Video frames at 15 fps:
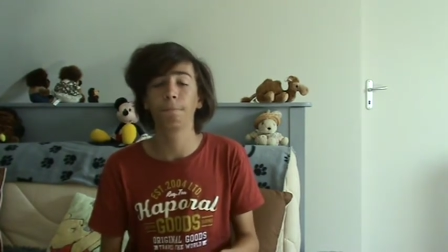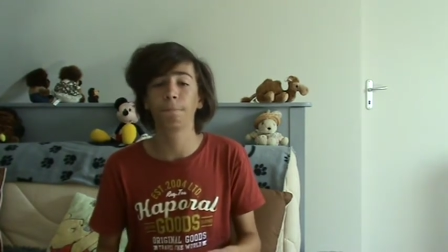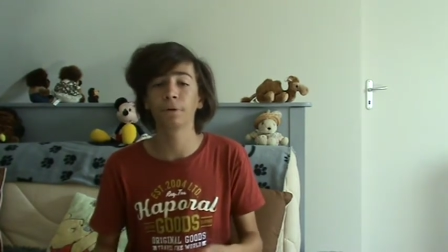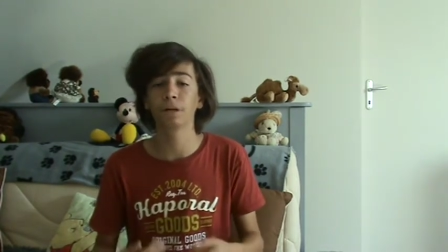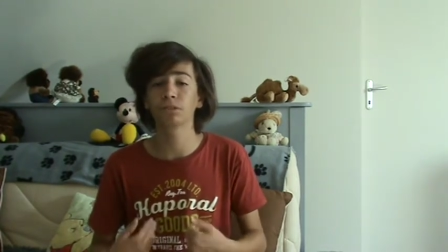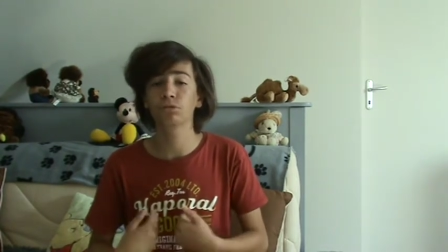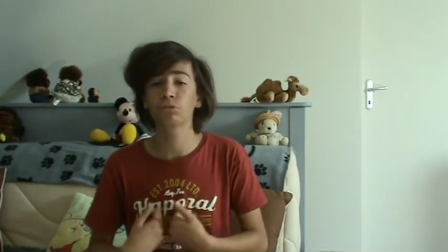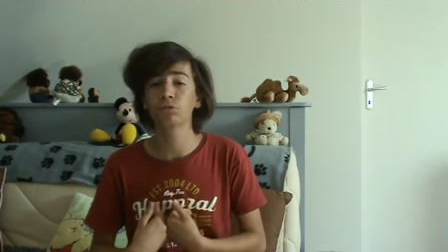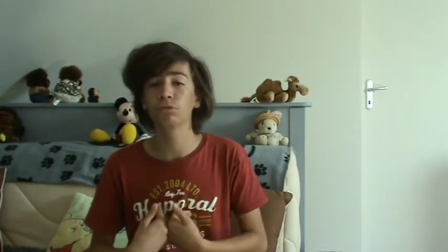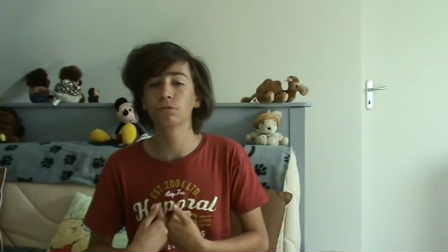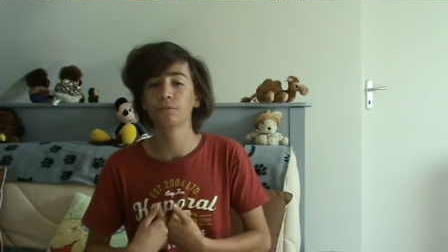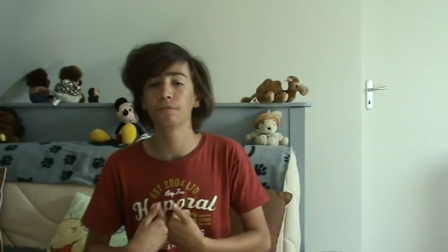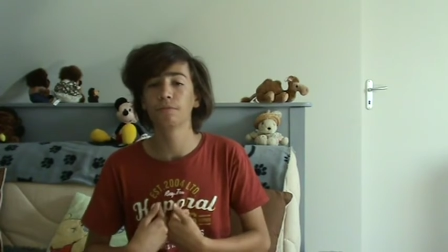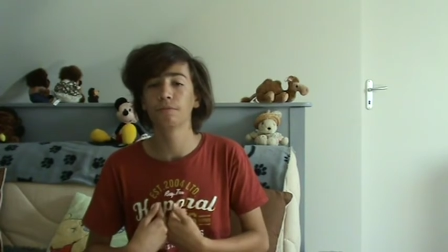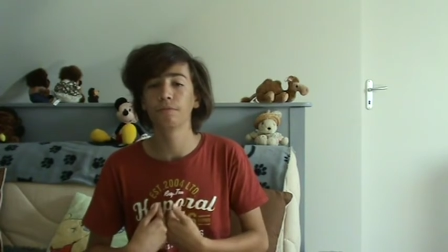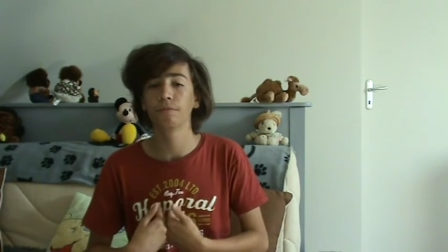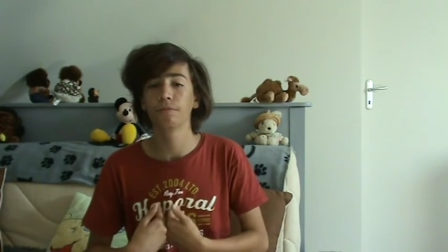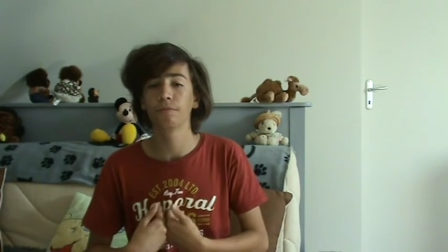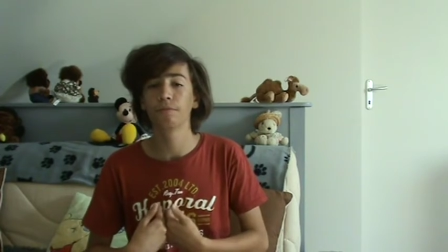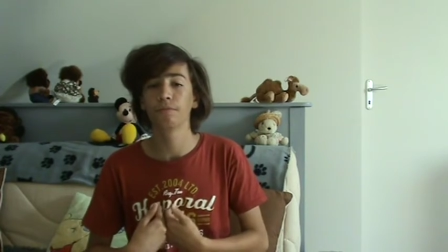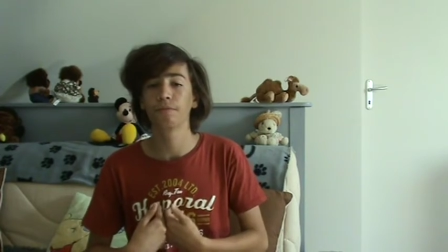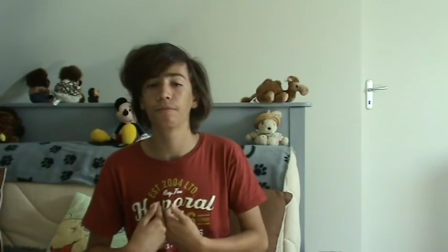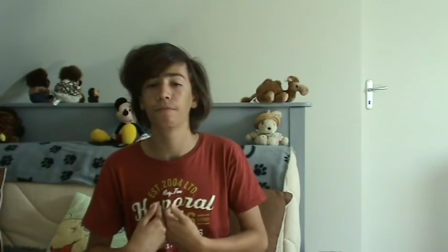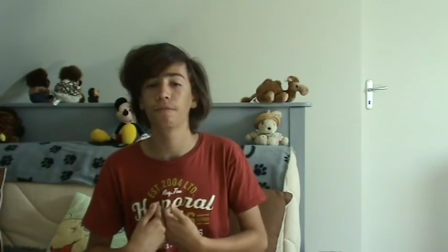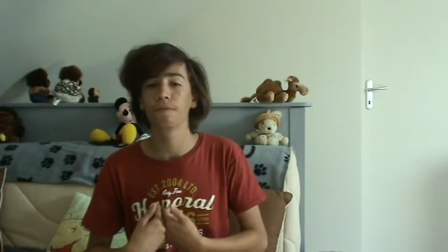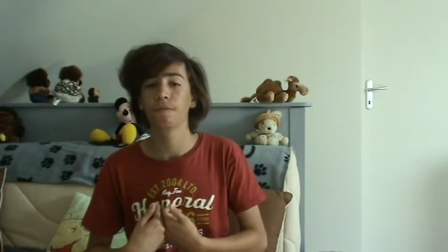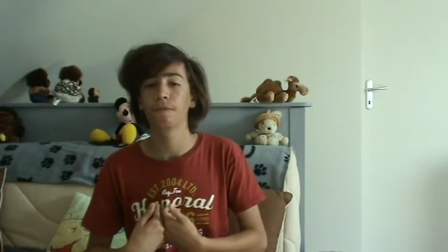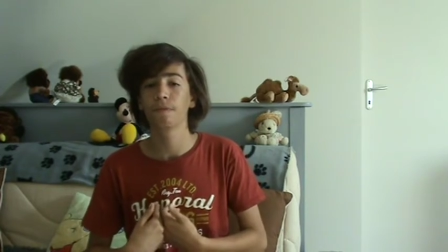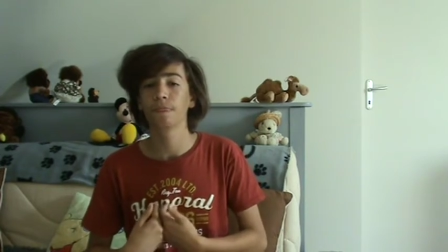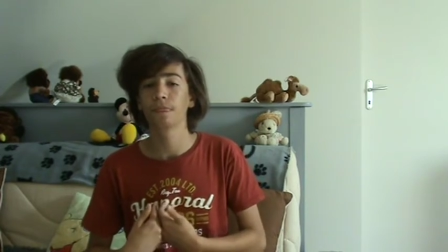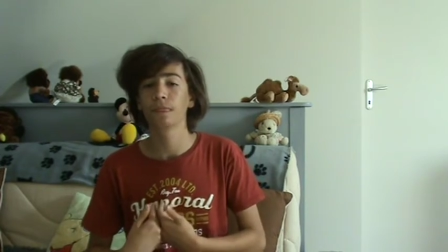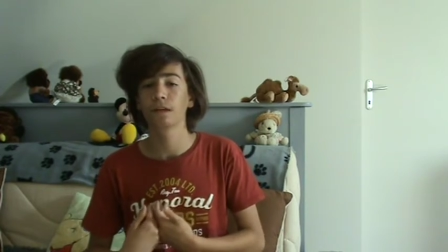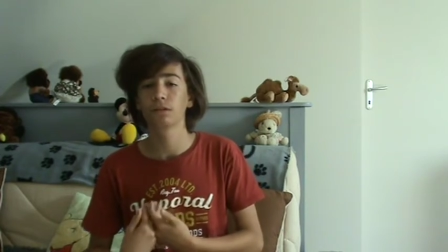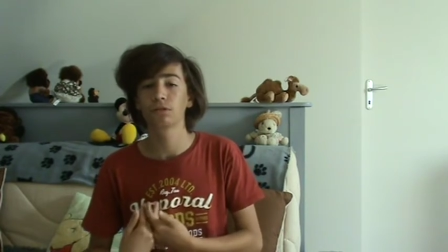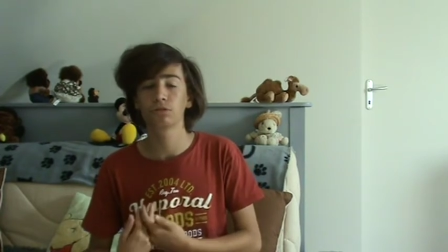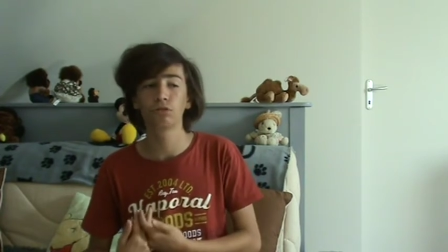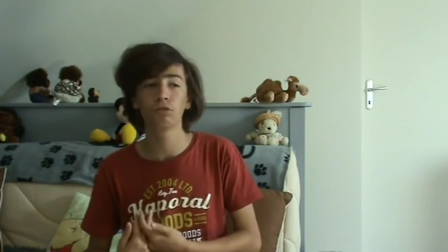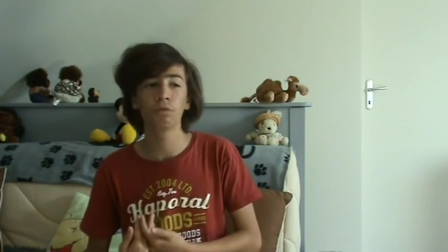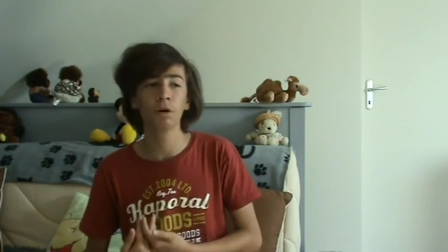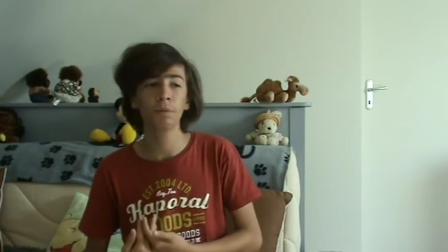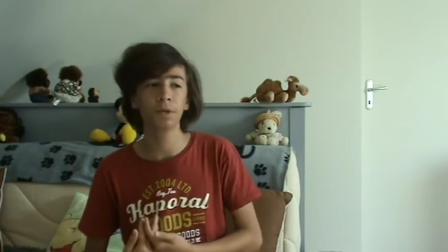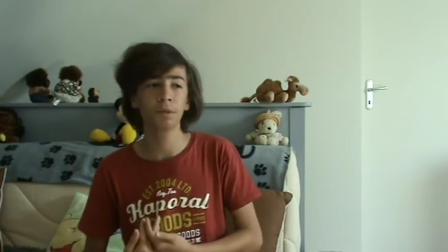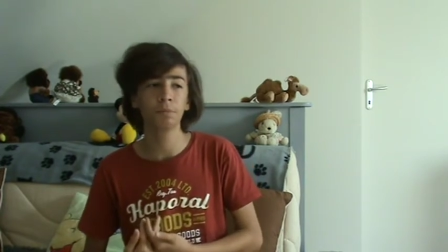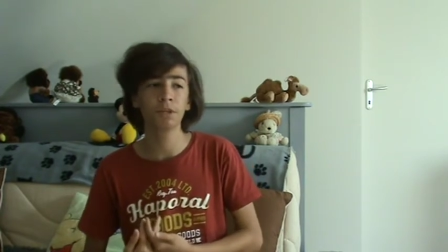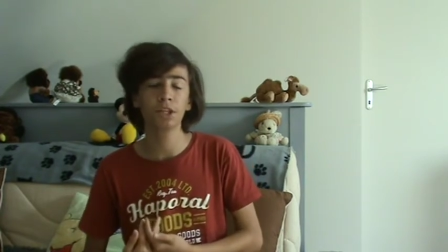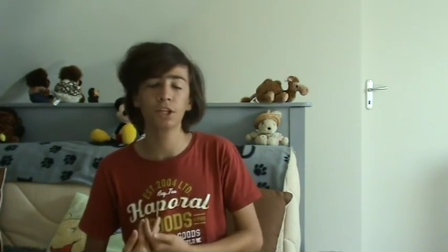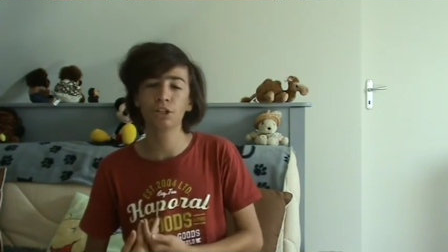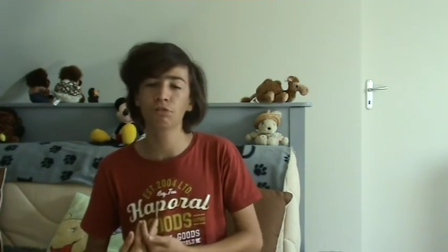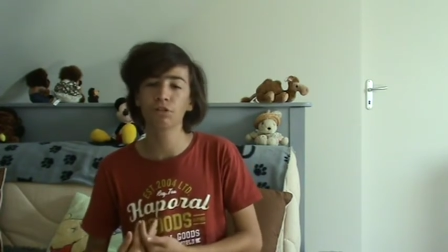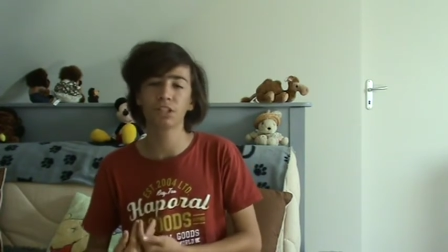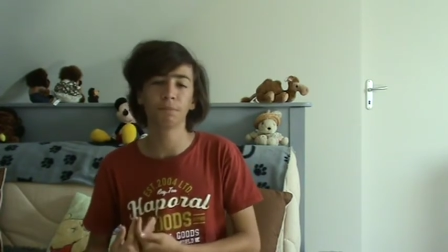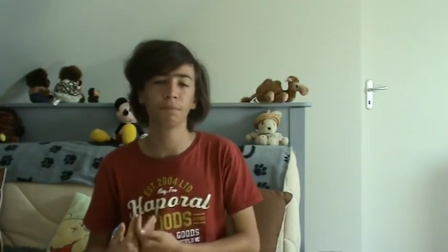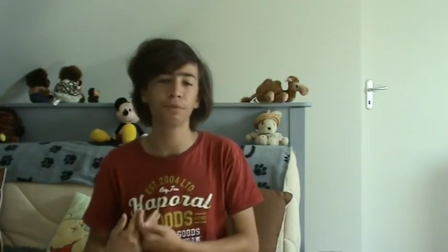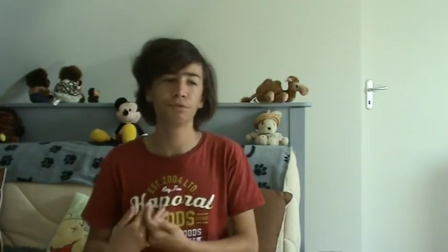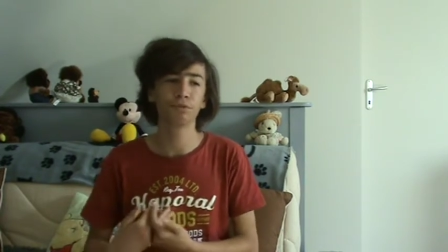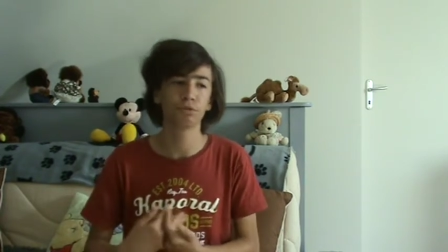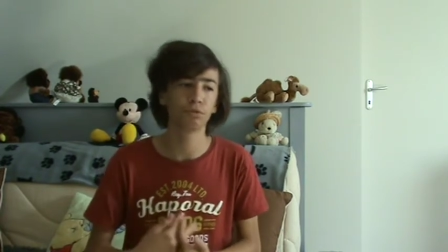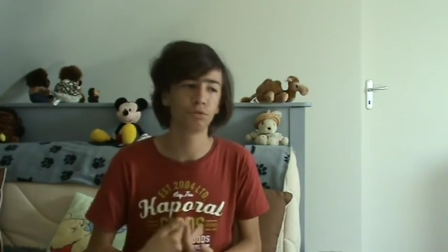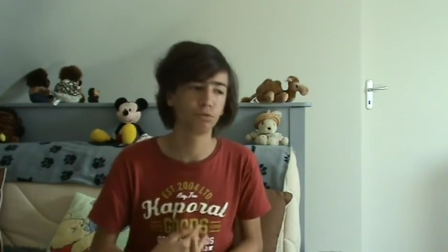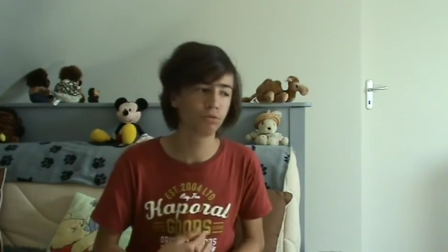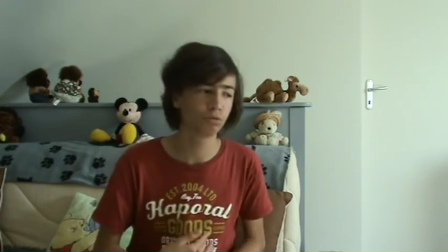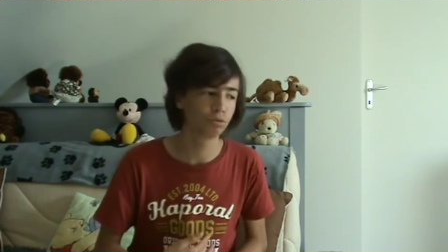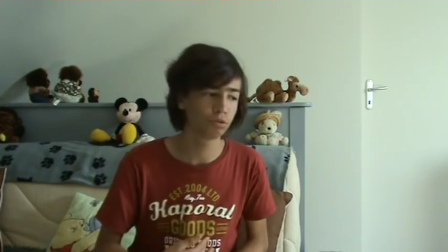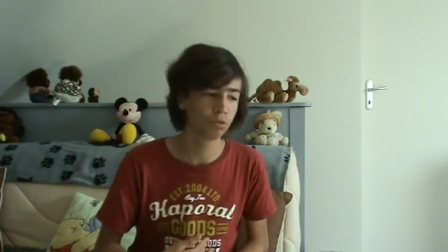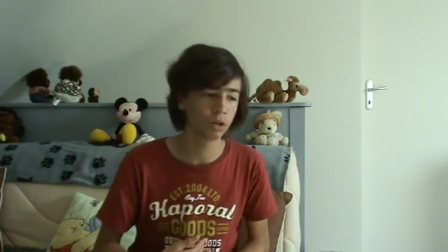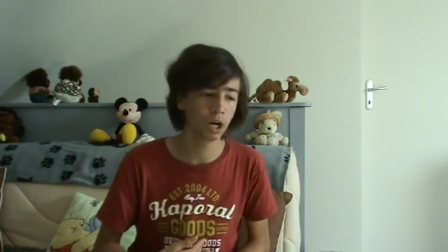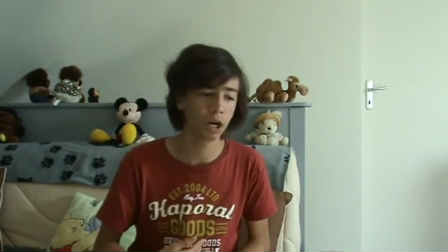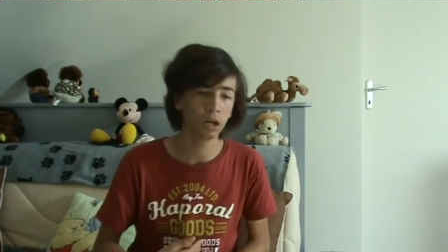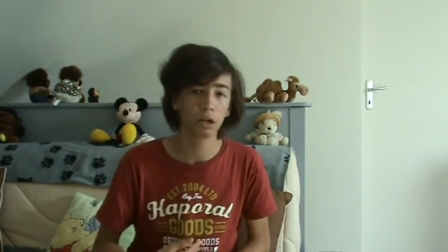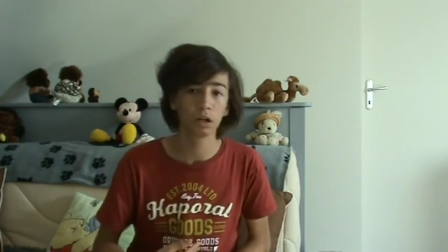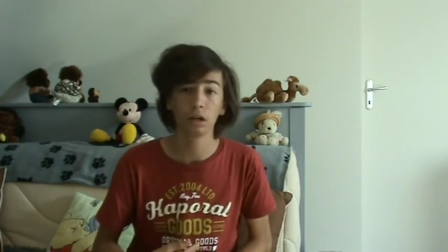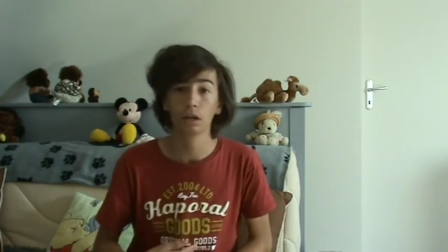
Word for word: Parce que, selon moi, BNB, déjà on les a pas vus sur le tour de l'Ain.